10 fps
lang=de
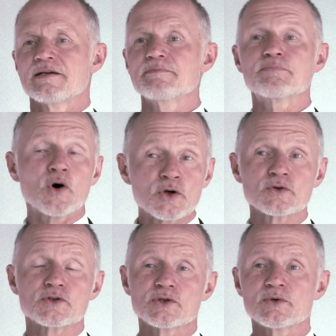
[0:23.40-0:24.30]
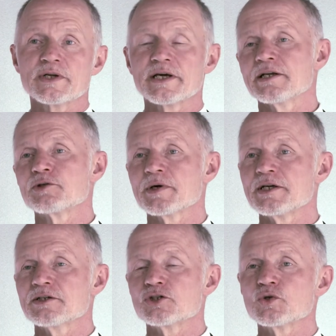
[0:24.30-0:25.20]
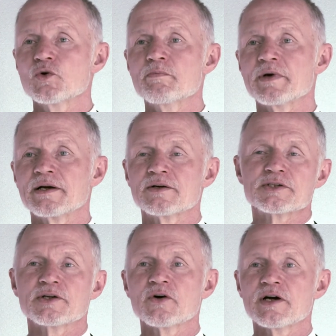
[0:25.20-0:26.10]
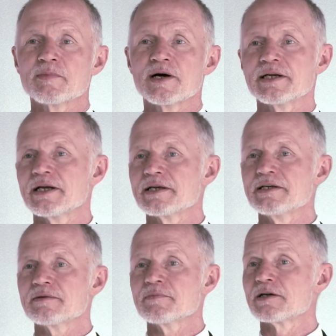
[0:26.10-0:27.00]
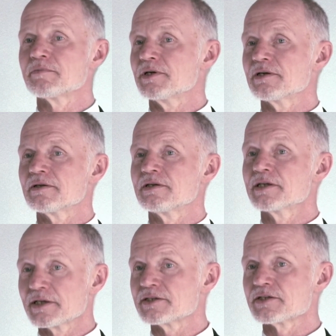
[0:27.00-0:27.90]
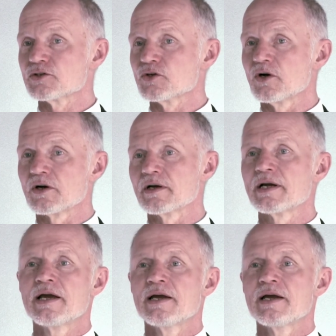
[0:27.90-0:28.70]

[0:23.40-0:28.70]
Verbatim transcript: Die Produktion der entsprechenden Strommengen aus erneuerbaren Energien macht mir die geringsten Sorgen.